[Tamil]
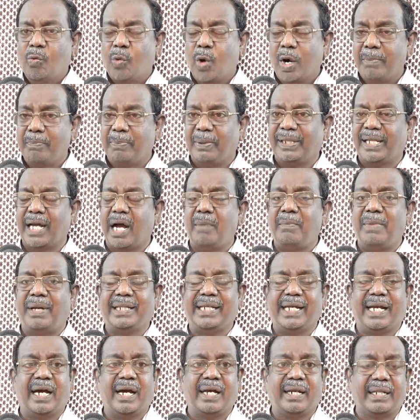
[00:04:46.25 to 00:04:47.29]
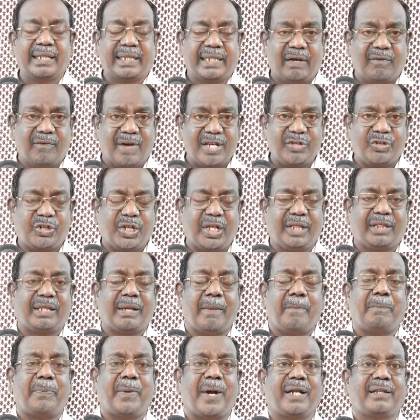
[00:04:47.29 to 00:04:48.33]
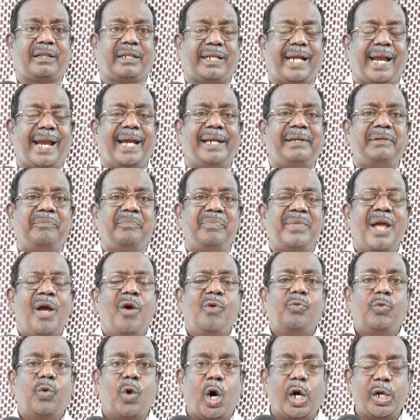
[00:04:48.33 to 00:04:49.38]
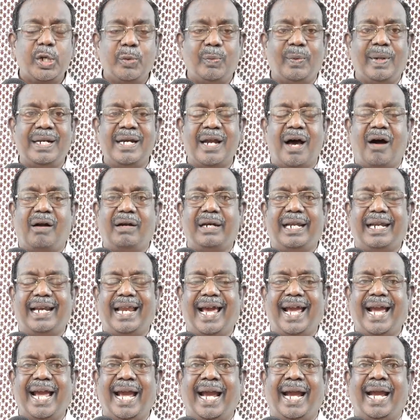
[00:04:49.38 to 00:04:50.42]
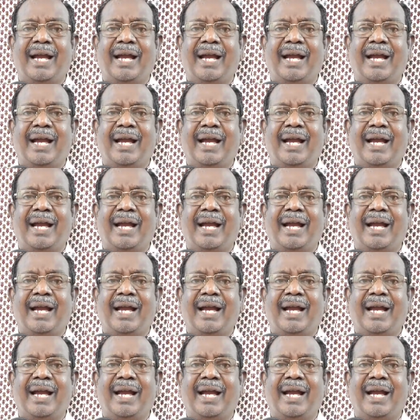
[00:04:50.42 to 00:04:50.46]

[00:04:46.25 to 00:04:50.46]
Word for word: ஒன்பதாம் அதிகாரத்தை வாசித்து பார்த்தேன் ஓய்வு நாளிலே